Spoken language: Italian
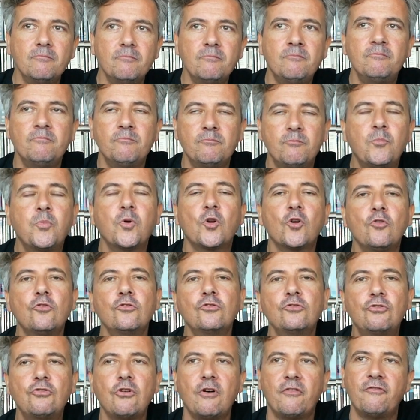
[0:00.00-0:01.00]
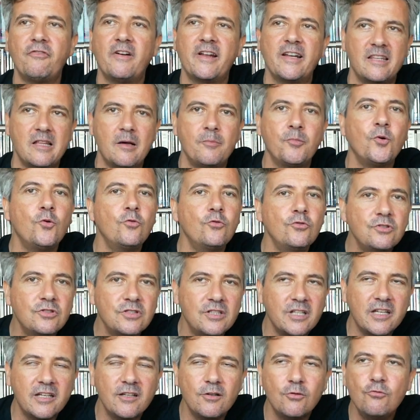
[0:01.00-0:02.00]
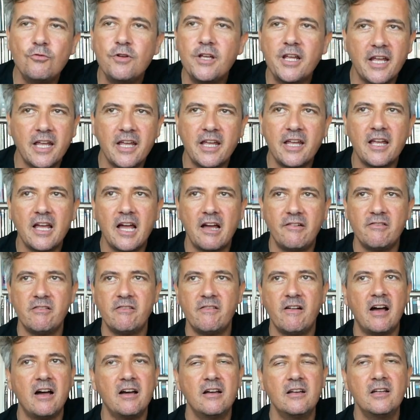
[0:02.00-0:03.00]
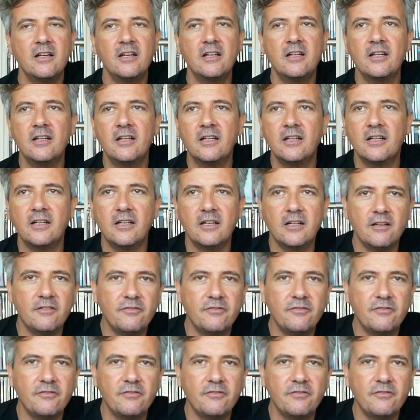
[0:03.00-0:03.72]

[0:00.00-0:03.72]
mm, pronto a fare da ponte, lui che aveva eh,